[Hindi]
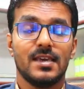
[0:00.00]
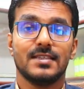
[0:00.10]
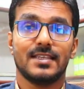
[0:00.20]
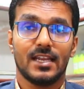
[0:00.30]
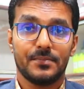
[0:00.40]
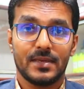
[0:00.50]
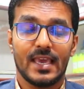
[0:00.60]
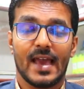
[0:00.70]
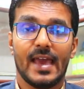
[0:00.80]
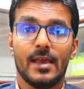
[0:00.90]
ये सिरप
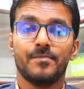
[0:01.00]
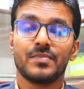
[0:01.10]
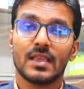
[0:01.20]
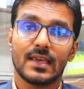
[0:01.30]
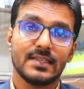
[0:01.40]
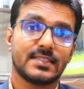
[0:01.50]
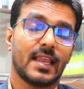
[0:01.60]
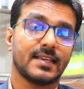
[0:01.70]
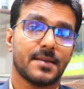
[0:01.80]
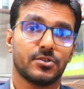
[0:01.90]
क्या है किस
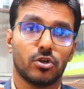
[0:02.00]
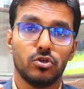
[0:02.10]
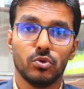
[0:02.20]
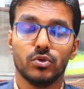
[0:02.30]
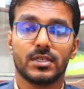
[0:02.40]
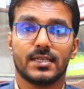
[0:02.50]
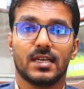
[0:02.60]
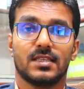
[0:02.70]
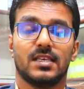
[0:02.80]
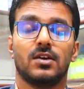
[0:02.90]
तरीके से आप इसको यूज़ कर
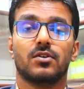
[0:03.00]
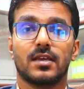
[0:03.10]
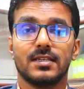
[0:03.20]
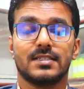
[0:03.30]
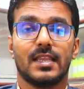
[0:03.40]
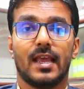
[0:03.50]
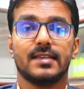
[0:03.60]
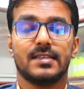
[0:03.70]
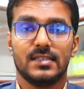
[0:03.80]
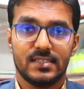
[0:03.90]
सकते हैं और किस तरीके
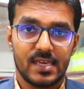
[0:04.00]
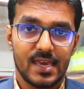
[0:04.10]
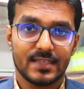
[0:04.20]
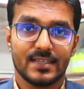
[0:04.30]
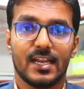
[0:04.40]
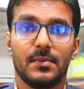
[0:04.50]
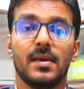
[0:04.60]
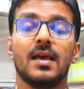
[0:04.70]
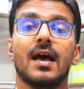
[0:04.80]
से ये एक सिरप